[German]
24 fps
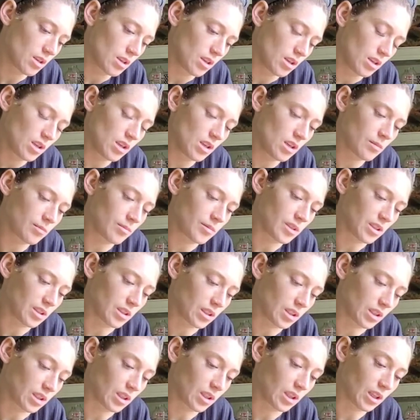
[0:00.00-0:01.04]
Ihr habt den
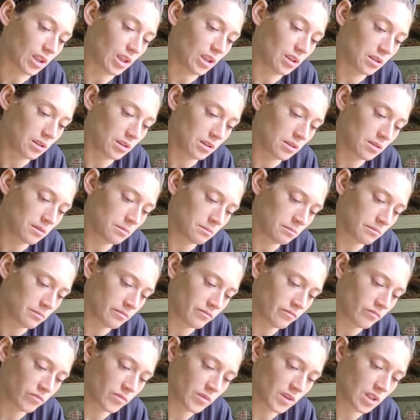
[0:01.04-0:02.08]
Ring,
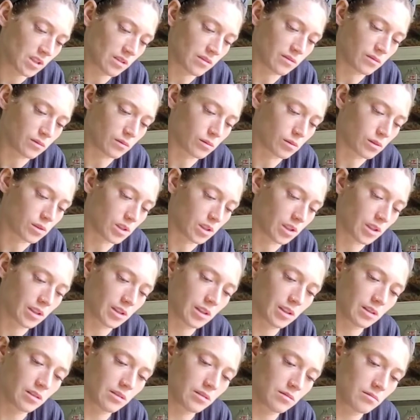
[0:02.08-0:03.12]
die
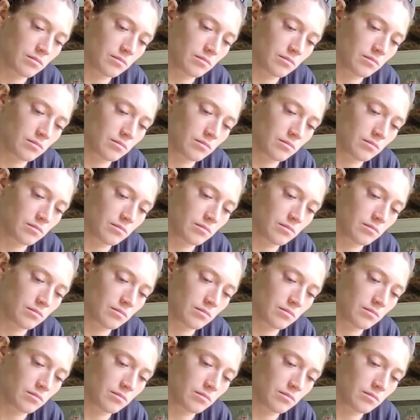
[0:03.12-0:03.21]
Wolken,